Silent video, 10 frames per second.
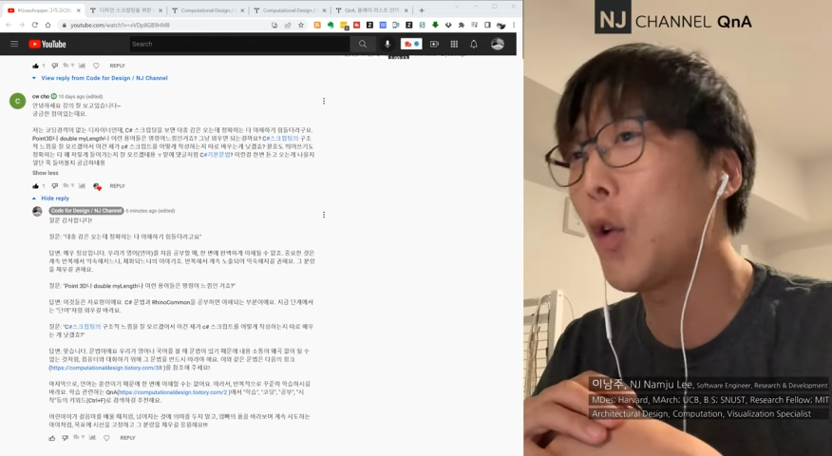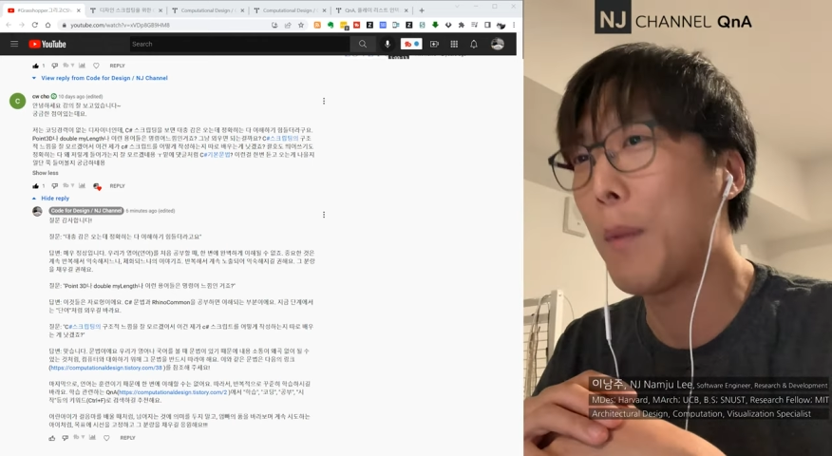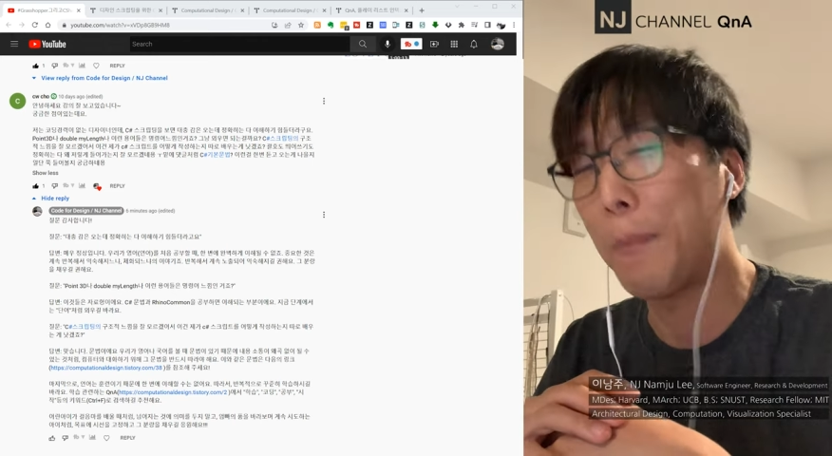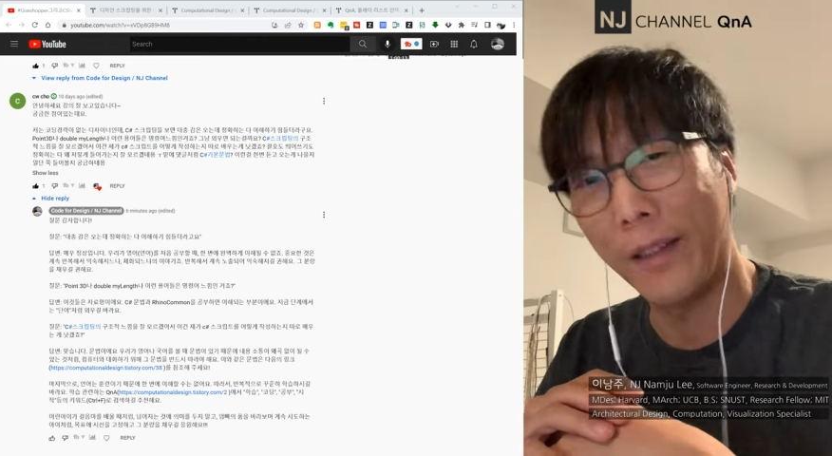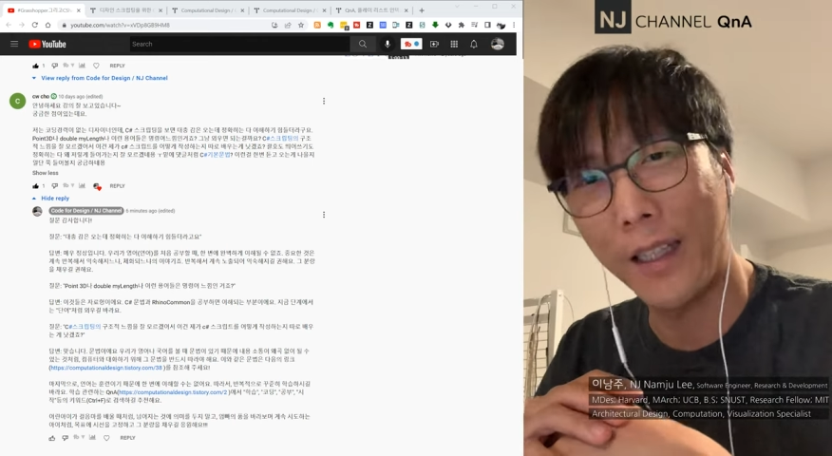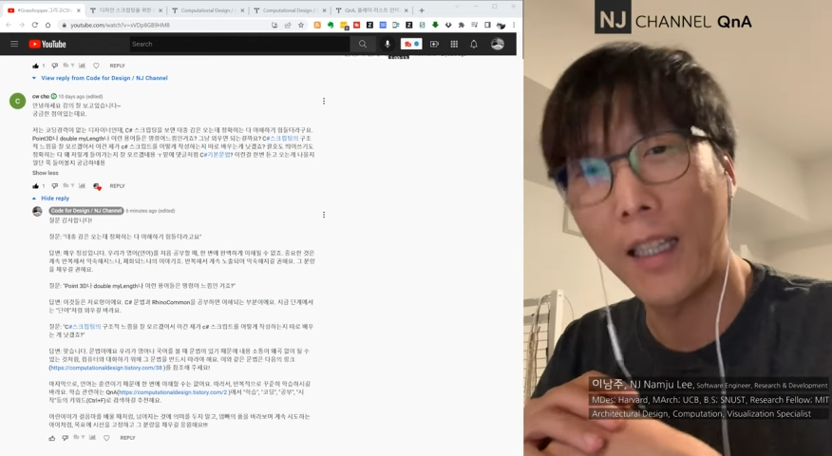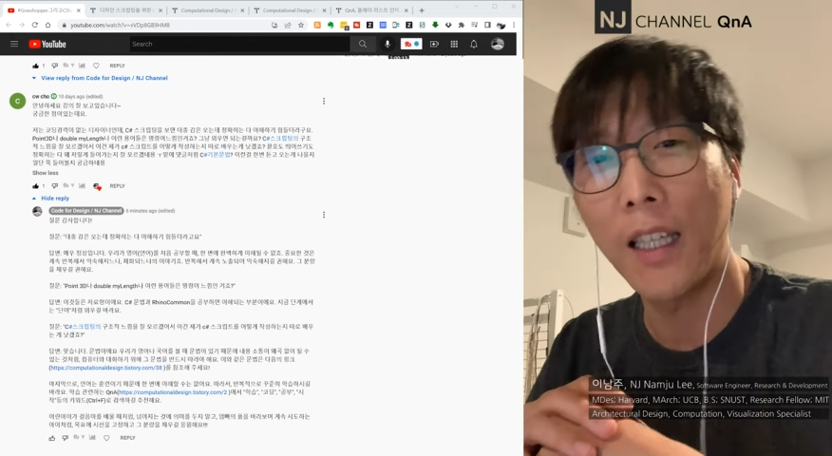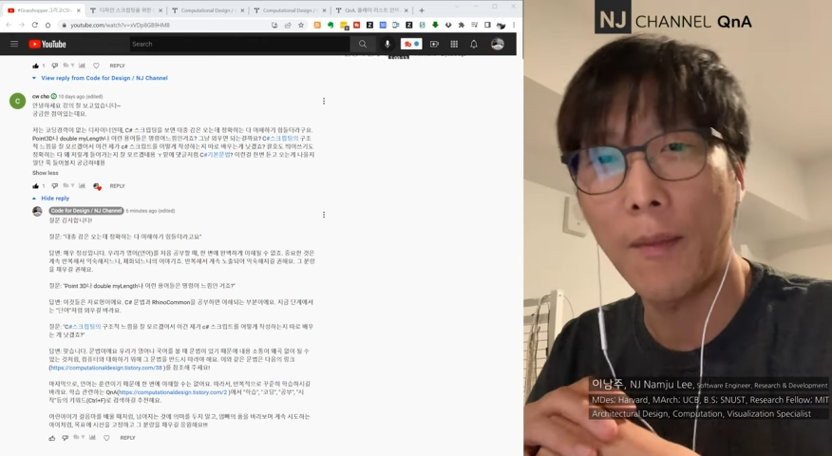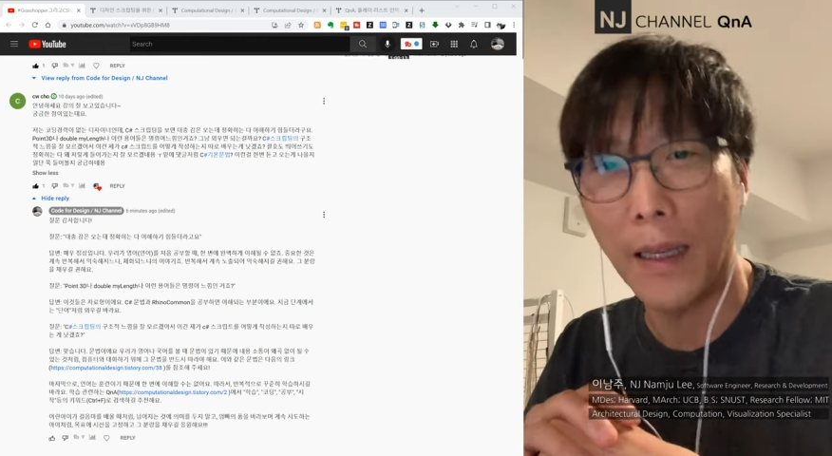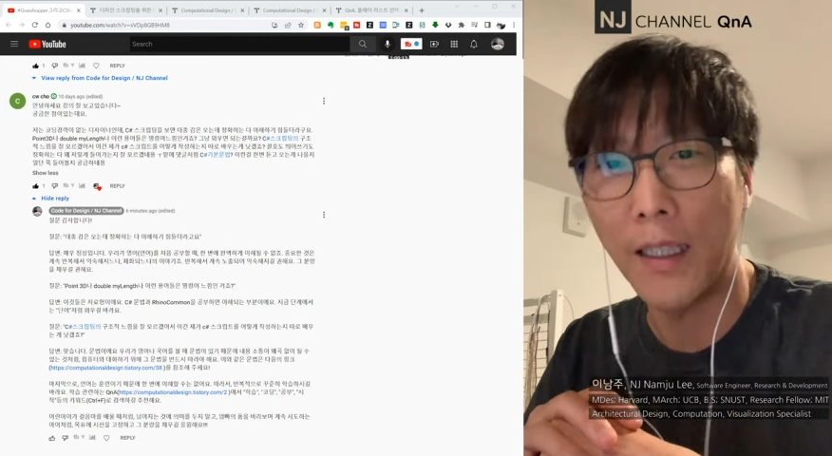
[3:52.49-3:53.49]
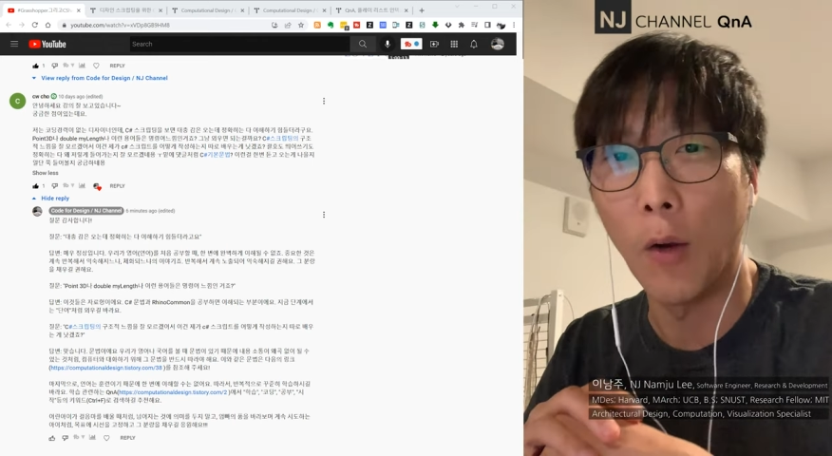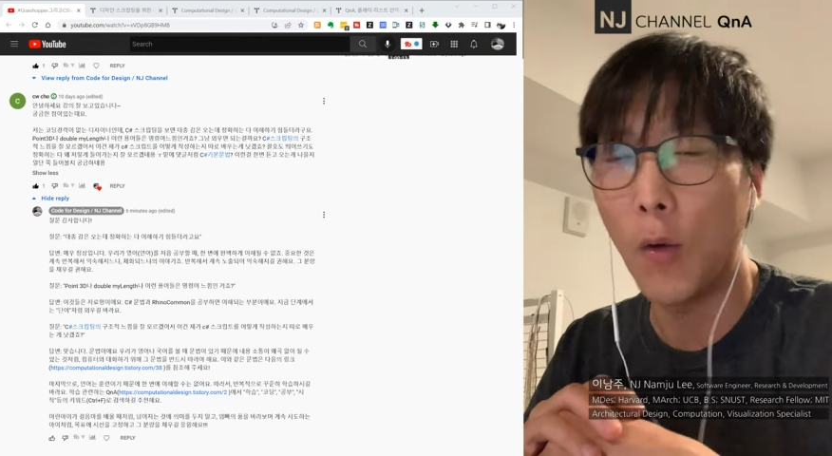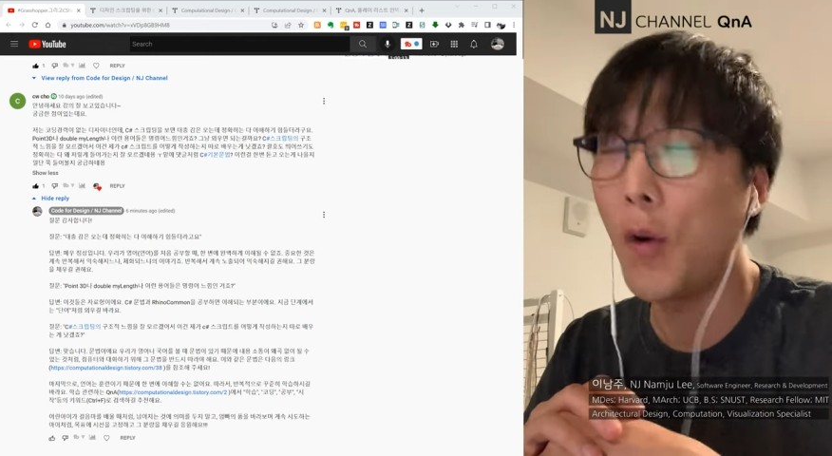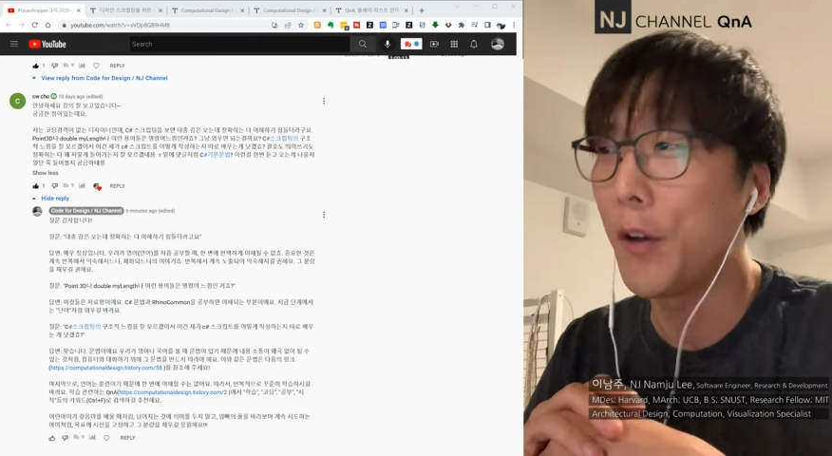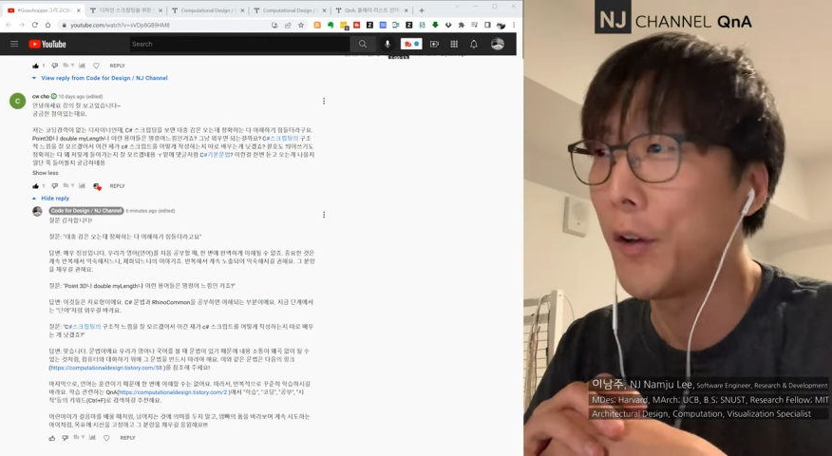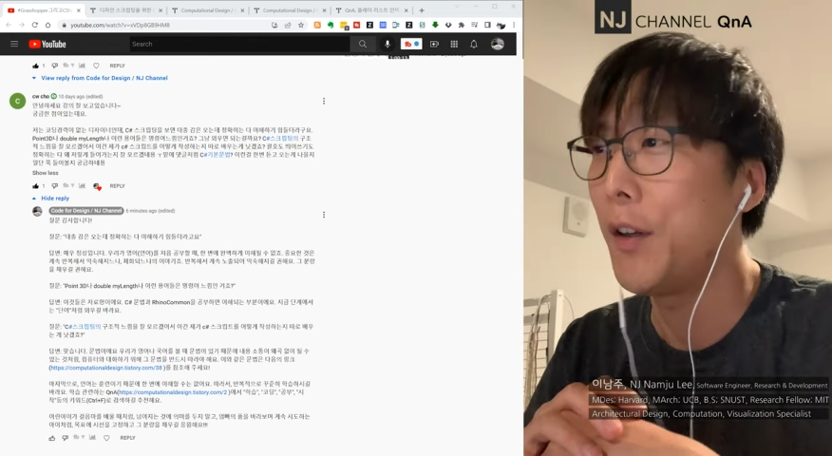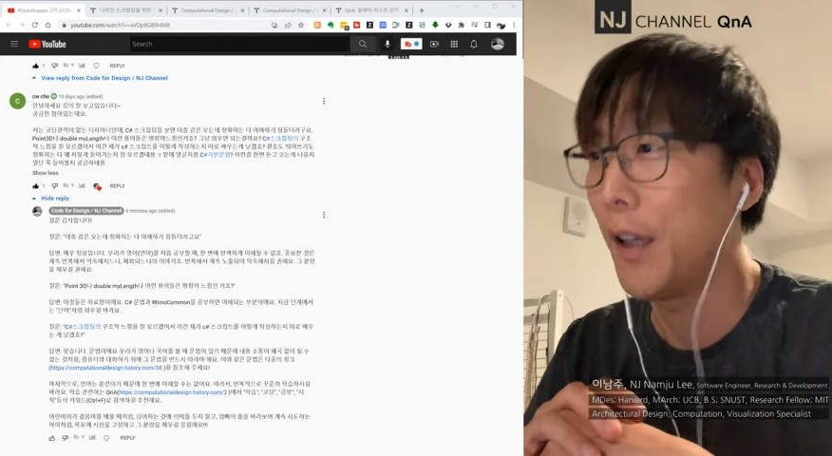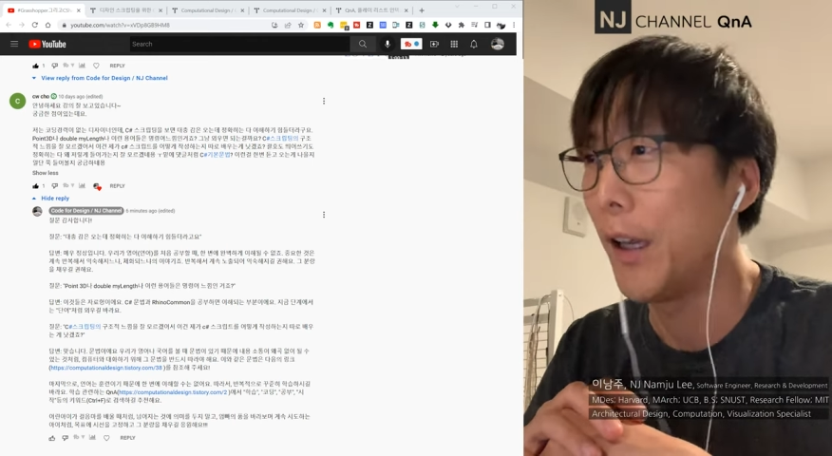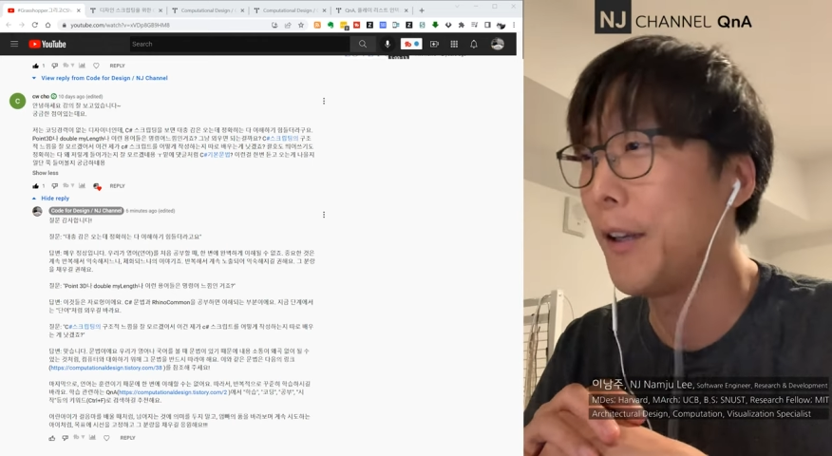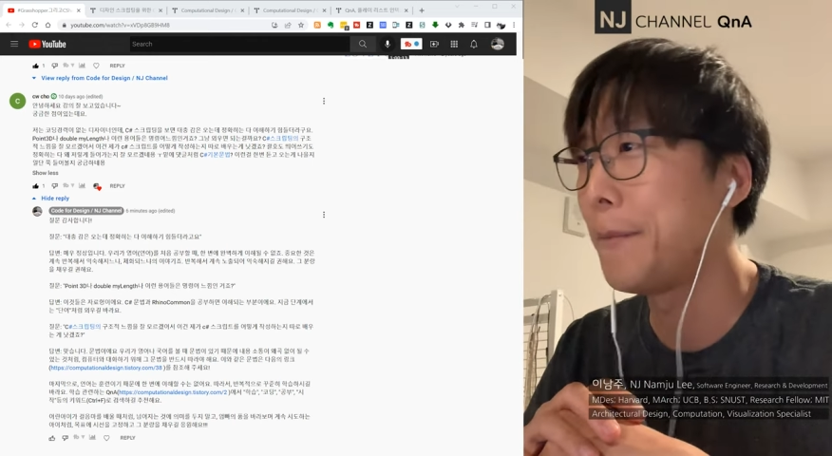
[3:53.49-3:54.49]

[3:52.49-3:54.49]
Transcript: 아마 비슷한 얘기가 많이 나올 거예요. 예.